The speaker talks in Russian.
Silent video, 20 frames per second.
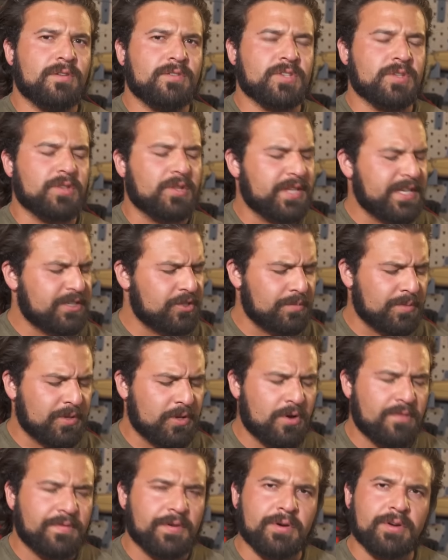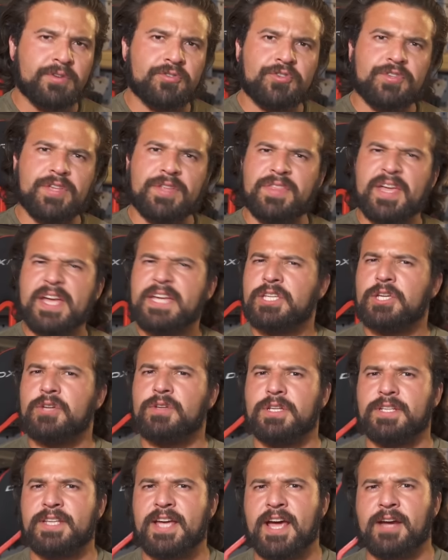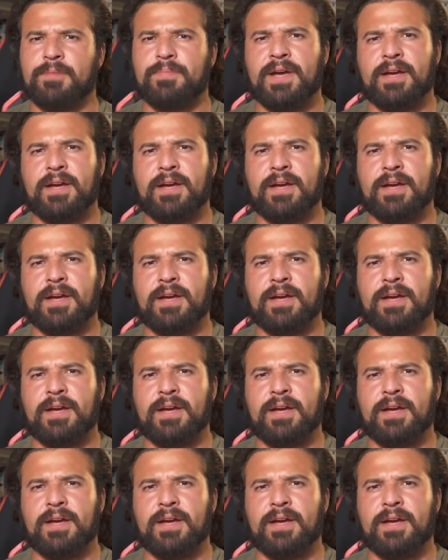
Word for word: Если интересно, ссылки будут в описании.